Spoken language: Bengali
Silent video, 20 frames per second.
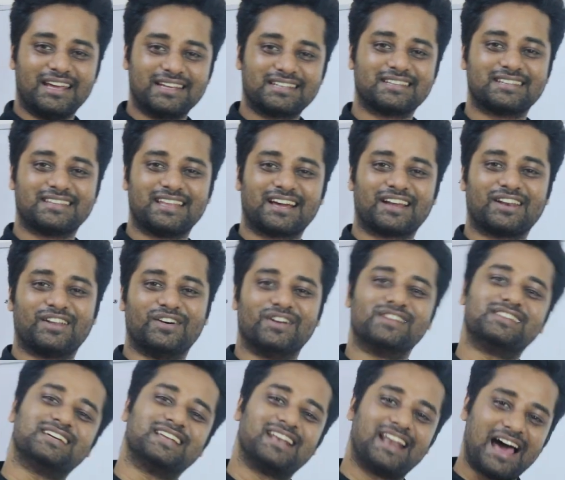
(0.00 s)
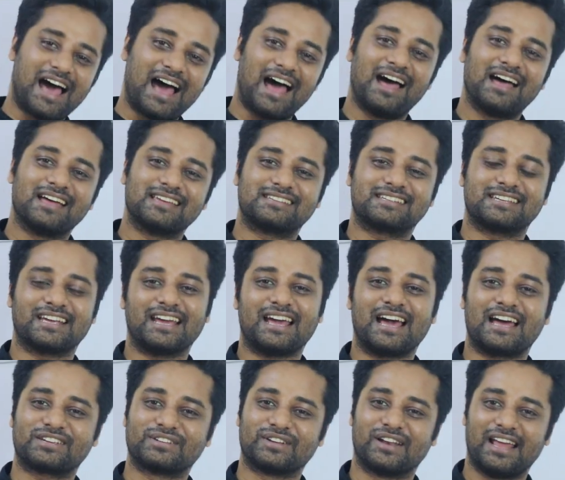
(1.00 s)
এসে দেখলো যে না সে
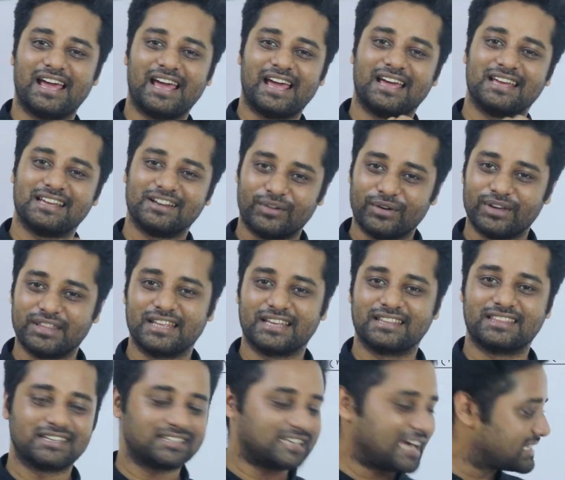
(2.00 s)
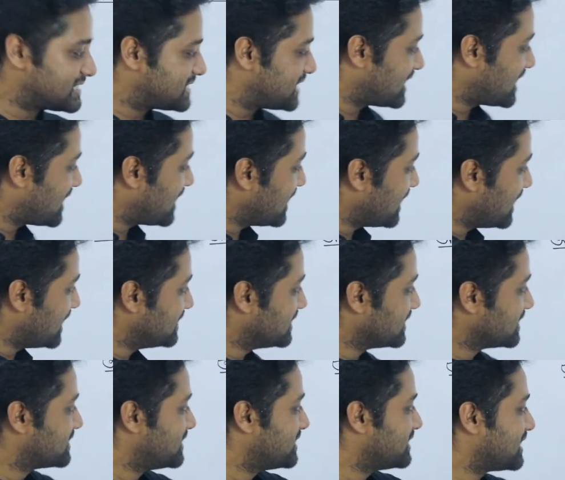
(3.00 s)
আসলে ওই দিক দিয়ে যাচ্ছে না এই
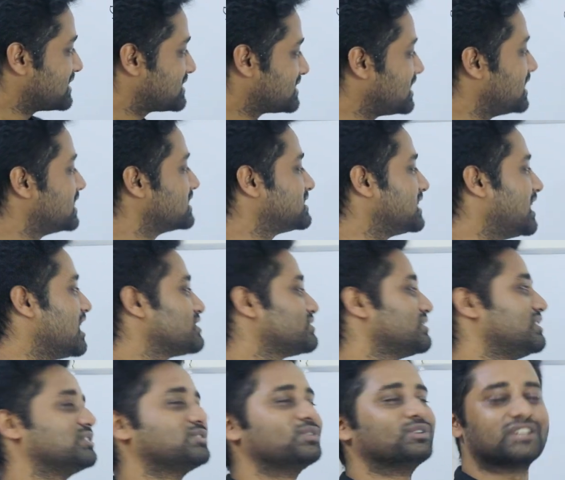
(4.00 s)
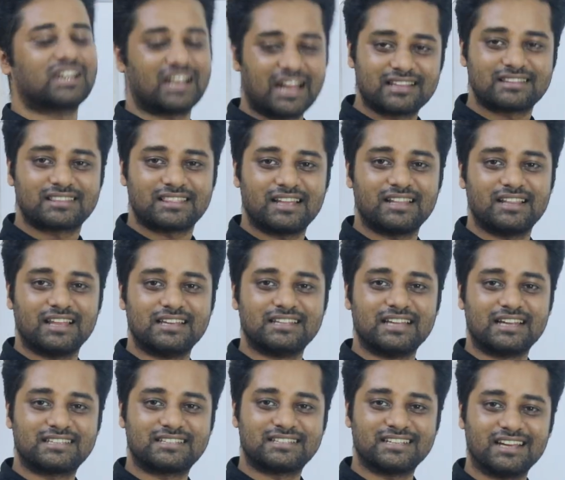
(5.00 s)
দিক দিয়ে যাচ্ছে না সে আসলে সোজা রাস্তা দিয়ে
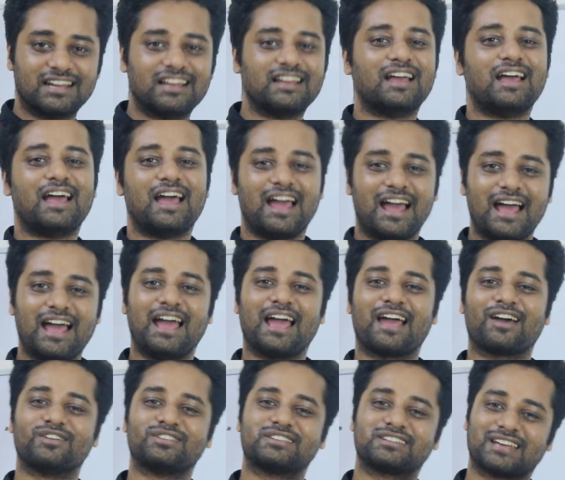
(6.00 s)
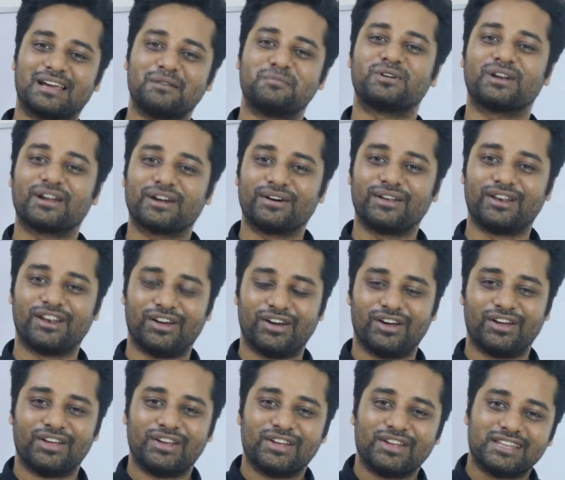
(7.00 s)
যাচ্ছে হ্যাঁ এখন সে মনে করলো
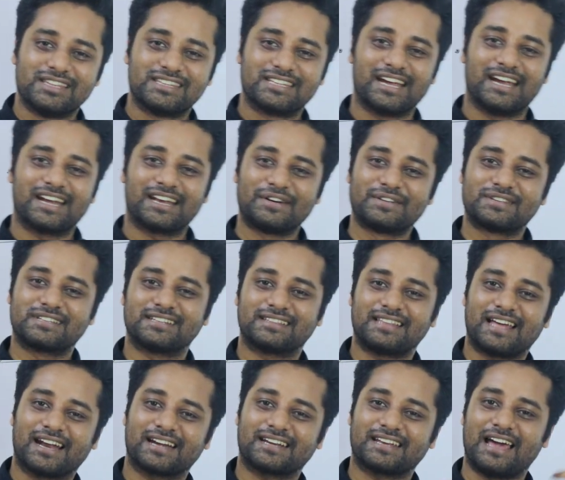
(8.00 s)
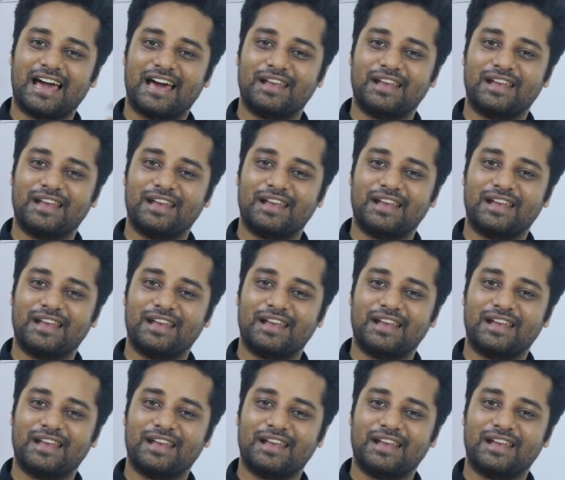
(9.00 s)
যে এটা হচ্ছে তার একটা